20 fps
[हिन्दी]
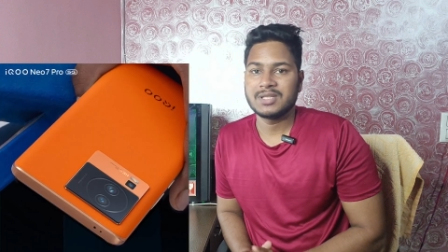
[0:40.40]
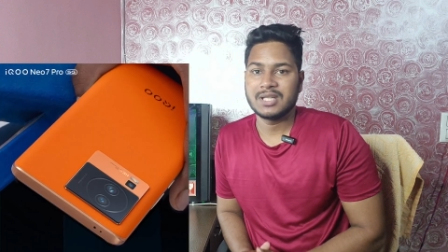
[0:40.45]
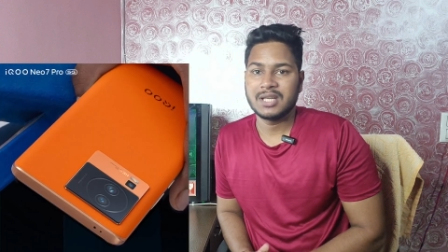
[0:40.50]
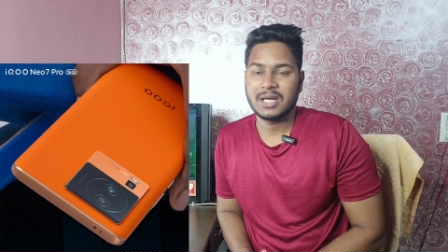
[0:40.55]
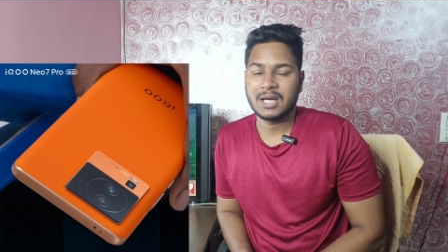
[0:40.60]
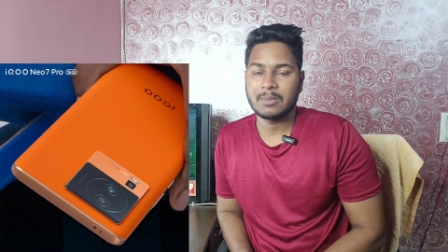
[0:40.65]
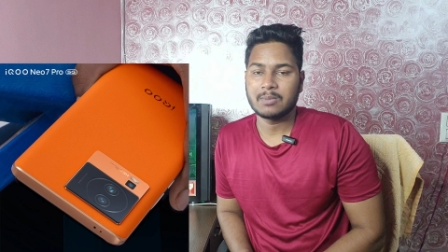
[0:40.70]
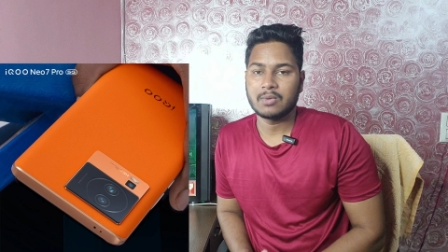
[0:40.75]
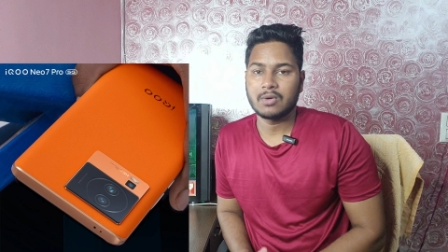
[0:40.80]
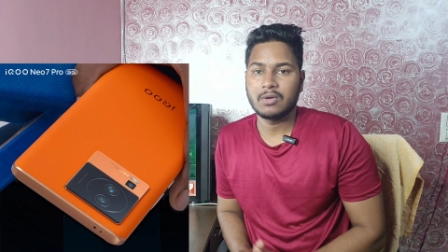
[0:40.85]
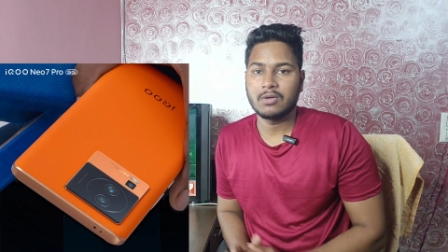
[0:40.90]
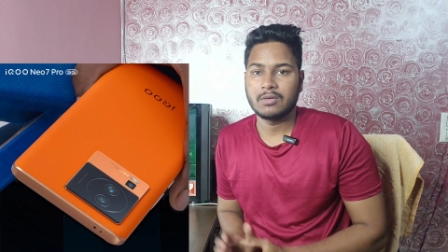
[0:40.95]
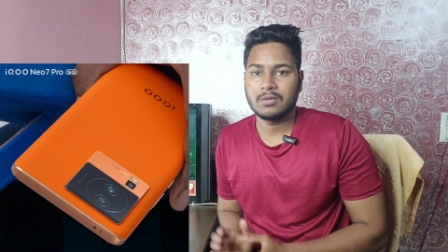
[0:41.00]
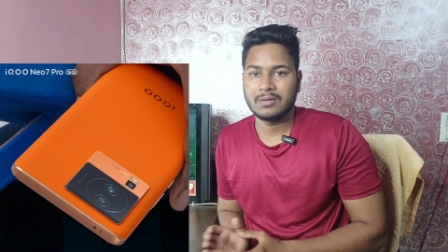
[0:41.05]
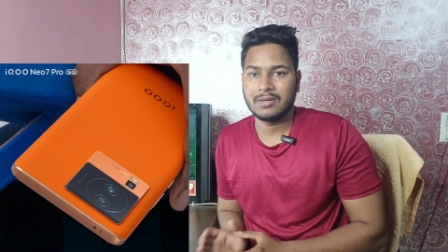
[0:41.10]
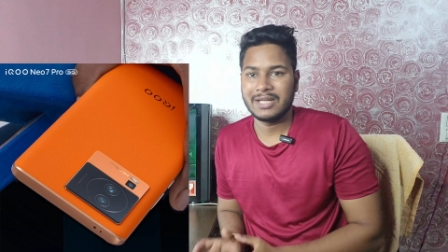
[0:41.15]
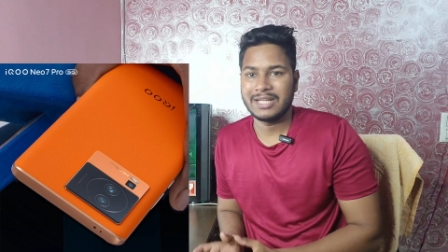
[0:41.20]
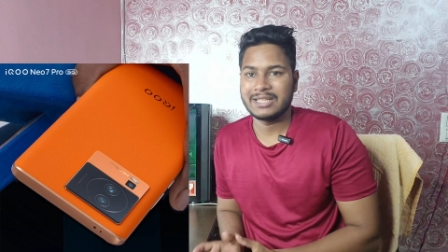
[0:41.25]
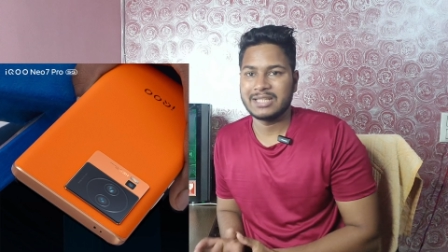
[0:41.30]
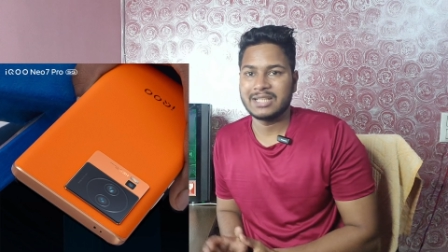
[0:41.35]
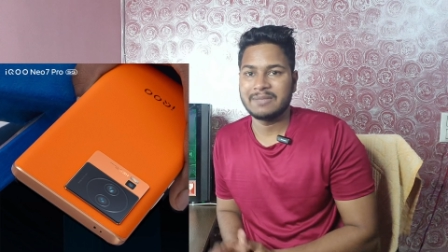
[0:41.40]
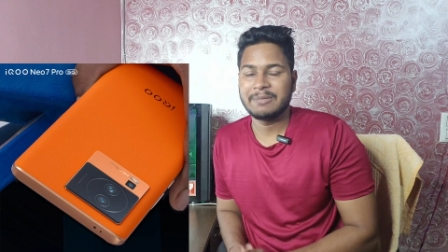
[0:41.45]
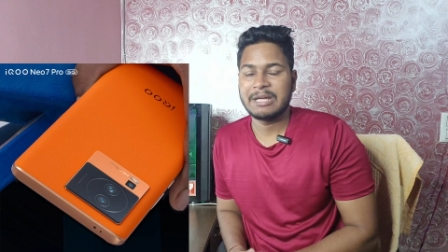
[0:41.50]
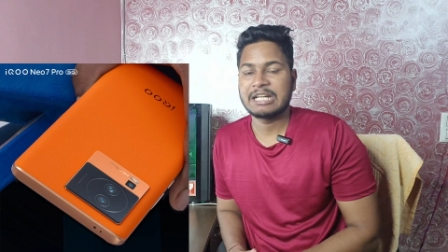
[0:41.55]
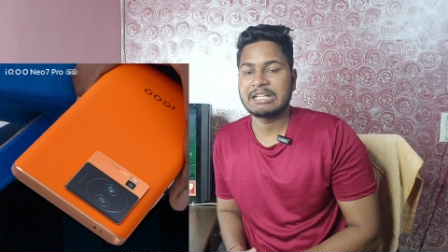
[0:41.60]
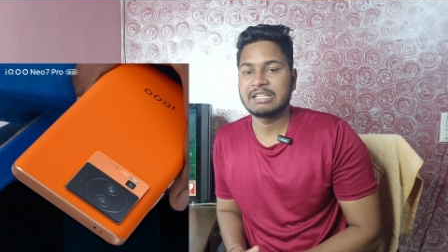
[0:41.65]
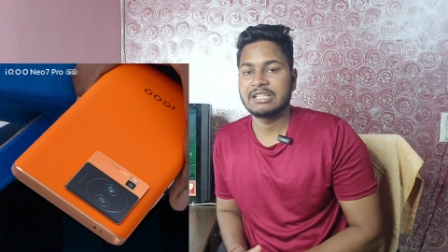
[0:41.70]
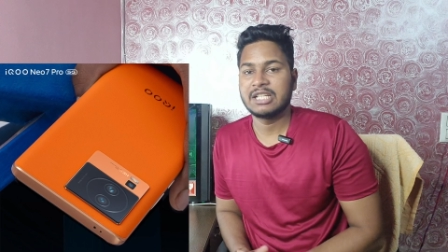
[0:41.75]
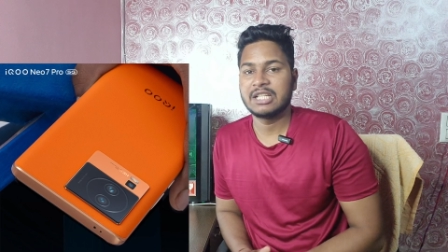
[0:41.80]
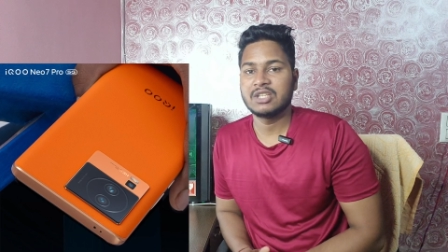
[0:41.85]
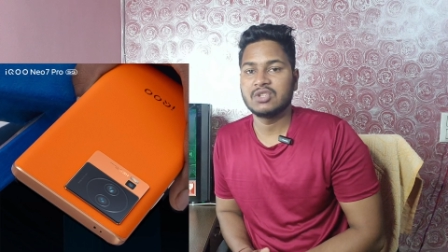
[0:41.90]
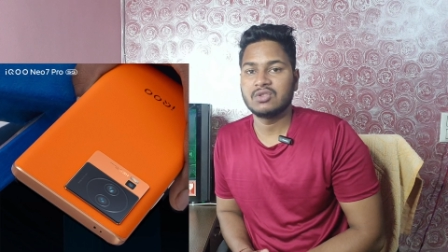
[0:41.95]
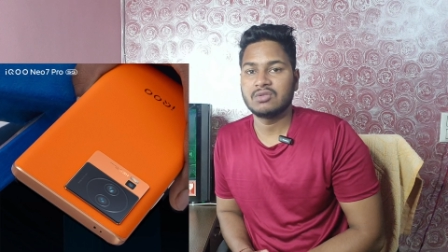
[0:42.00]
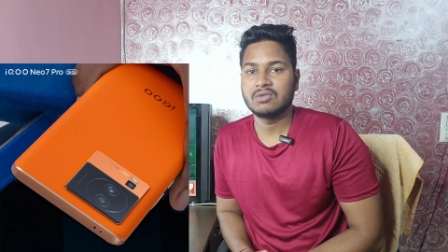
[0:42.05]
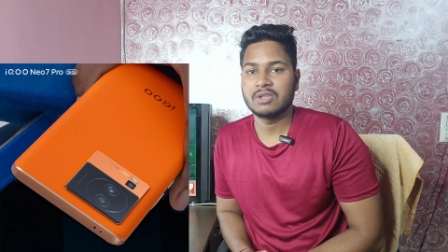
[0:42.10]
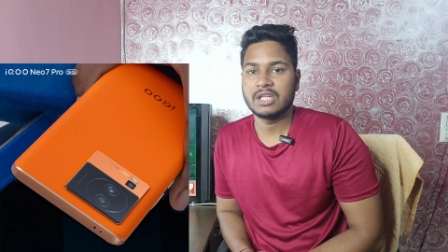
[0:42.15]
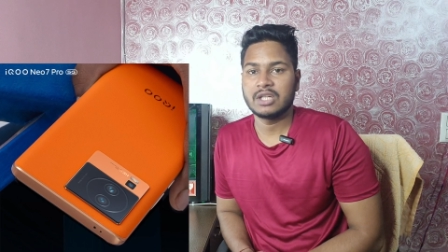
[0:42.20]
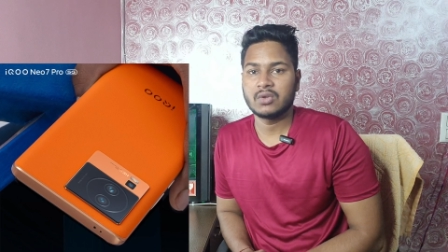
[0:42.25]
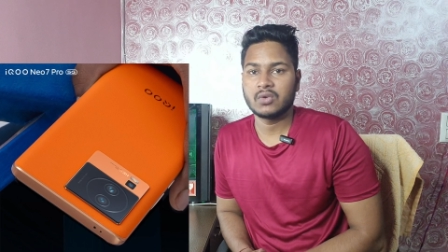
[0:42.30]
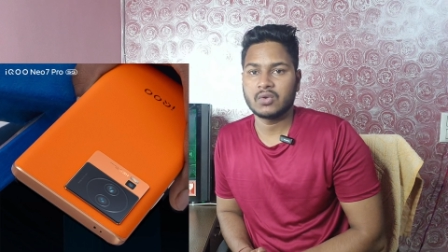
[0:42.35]
पीछे आपको लेदर बैग डिजाइन जो
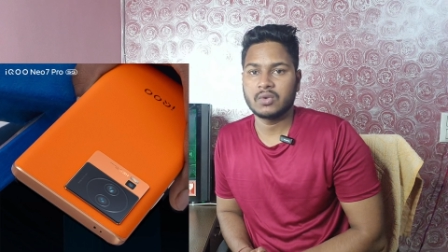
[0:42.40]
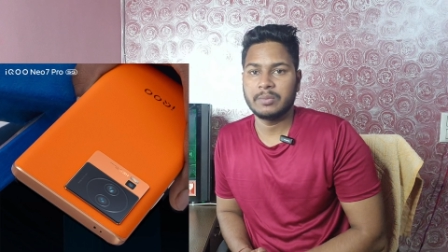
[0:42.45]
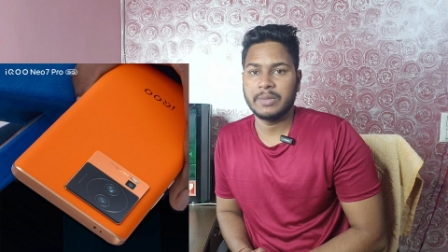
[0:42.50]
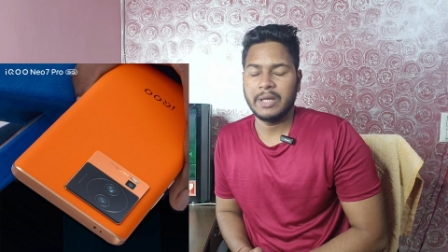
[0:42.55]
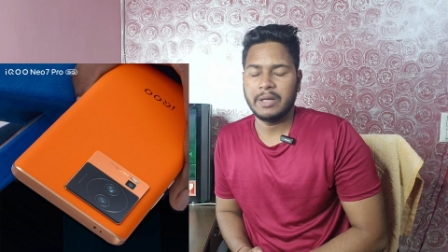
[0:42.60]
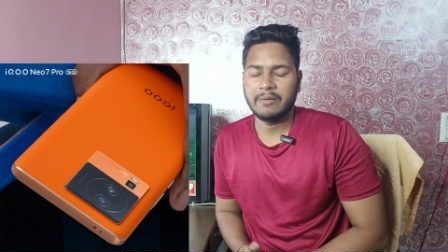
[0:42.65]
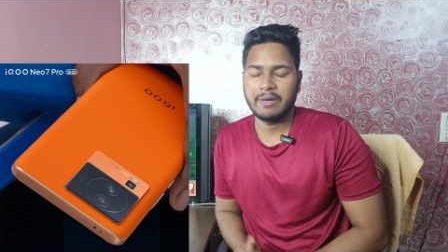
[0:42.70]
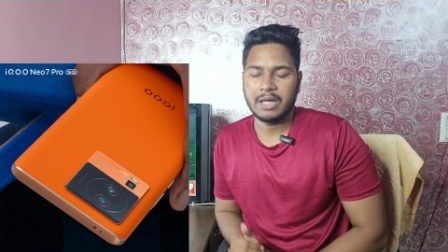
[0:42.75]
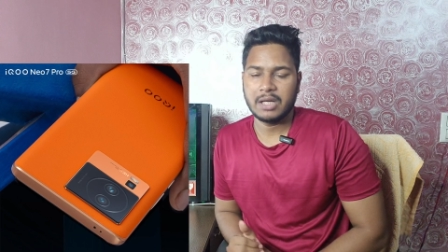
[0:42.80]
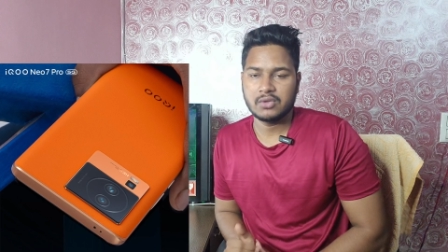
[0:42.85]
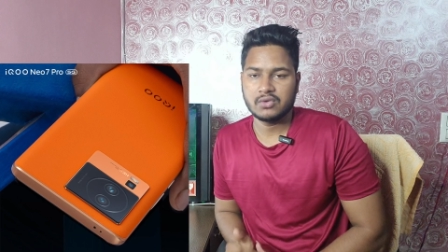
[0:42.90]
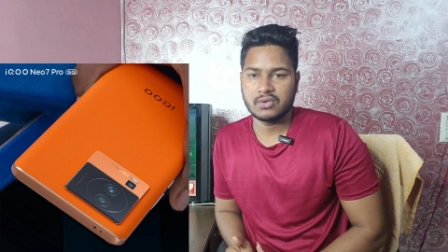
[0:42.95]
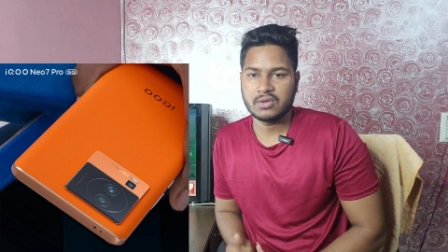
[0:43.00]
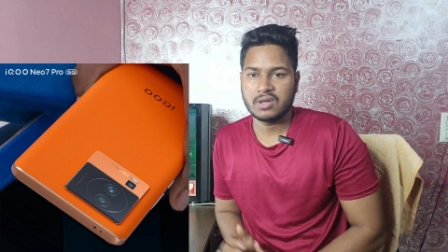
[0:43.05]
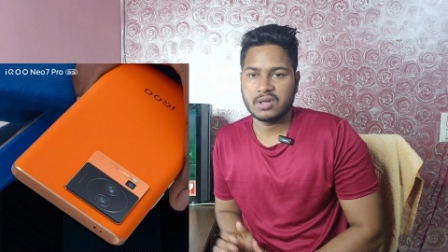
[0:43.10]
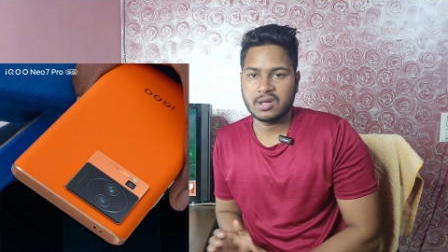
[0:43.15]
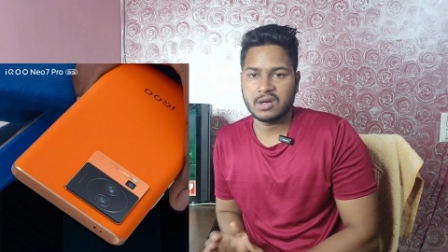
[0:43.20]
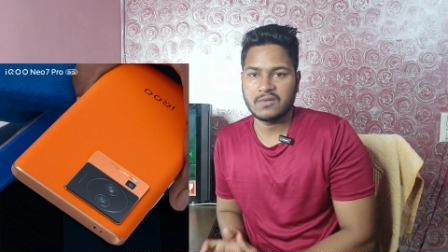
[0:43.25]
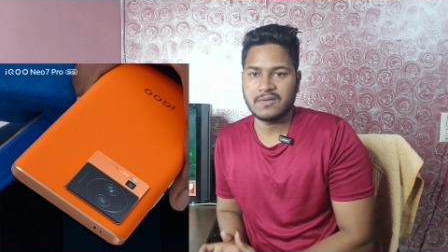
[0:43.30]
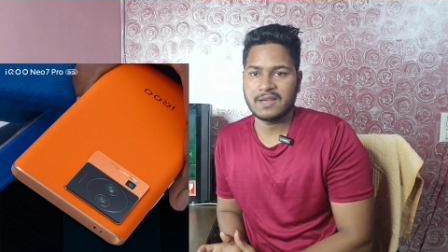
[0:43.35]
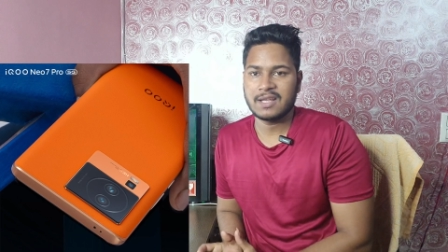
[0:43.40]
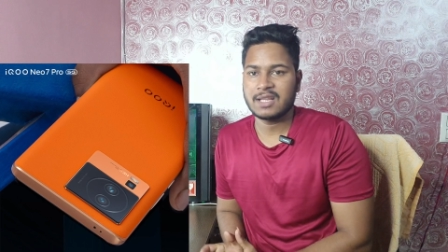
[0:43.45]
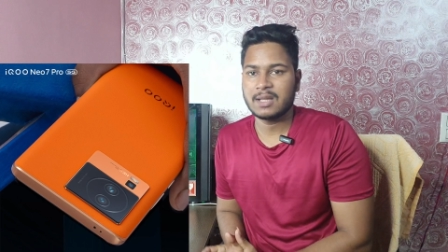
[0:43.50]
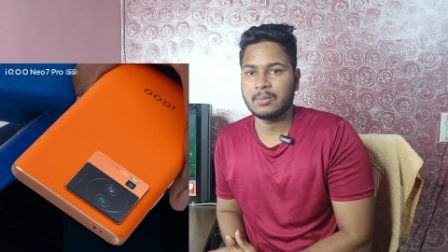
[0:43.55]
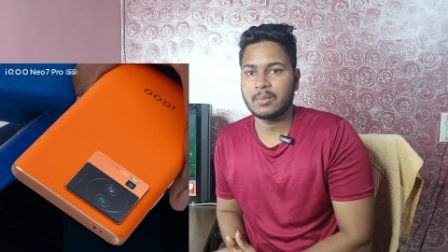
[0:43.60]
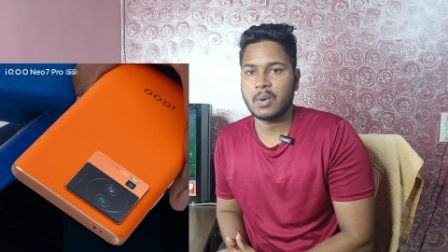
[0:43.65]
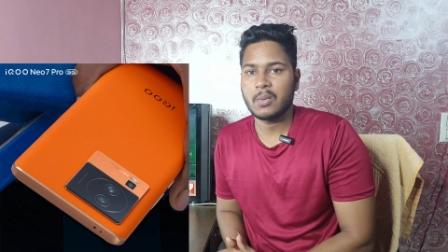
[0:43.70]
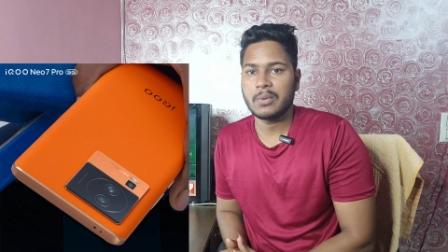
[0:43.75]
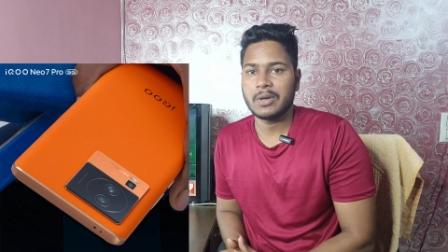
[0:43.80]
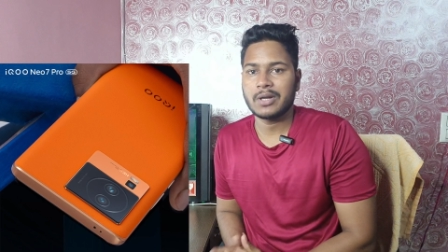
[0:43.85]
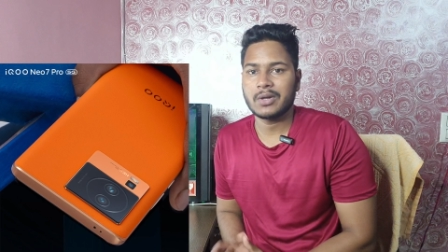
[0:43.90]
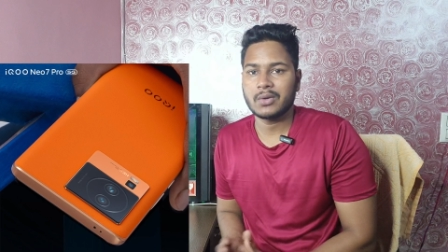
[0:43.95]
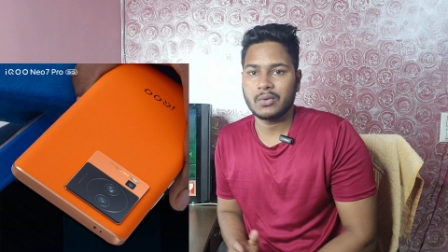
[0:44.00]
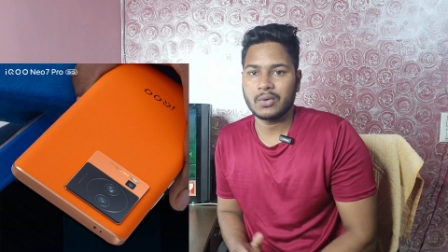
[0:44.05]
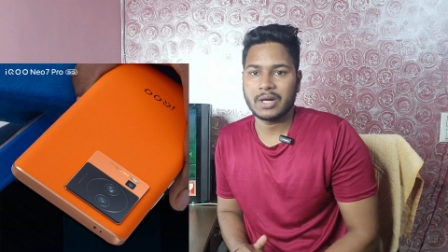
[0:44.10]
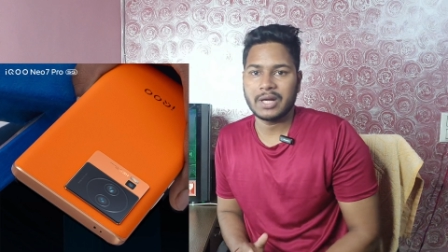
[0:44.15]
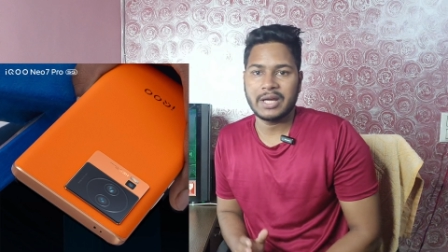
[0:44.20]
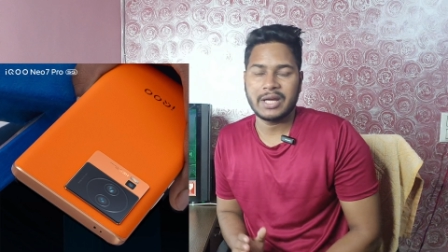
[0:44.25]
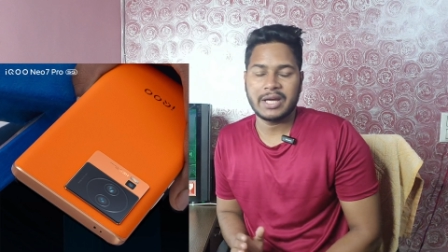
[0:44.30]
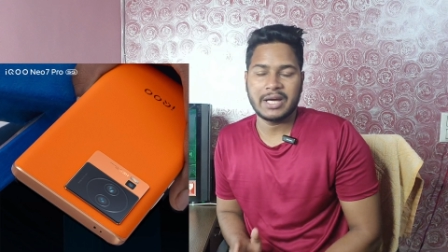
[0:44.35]
है देखने को मिलने वाला है जो कि काफ़ी ज़्यादा पॉपुलर
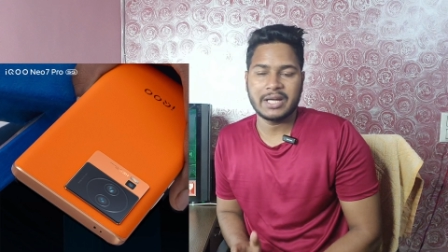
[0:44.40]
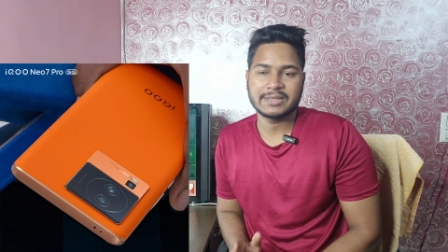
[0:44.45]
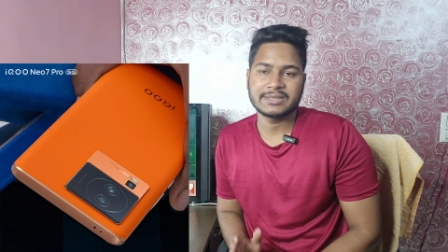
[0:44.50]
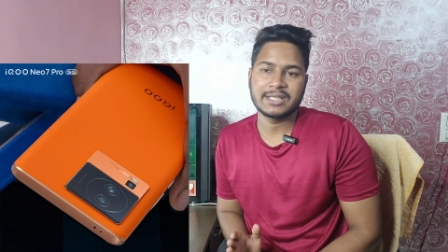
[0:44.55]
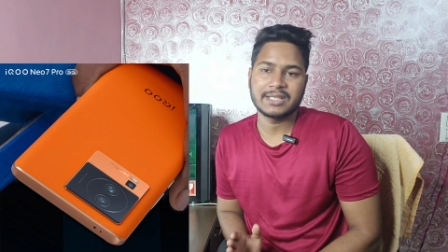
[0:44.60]
हो रहा है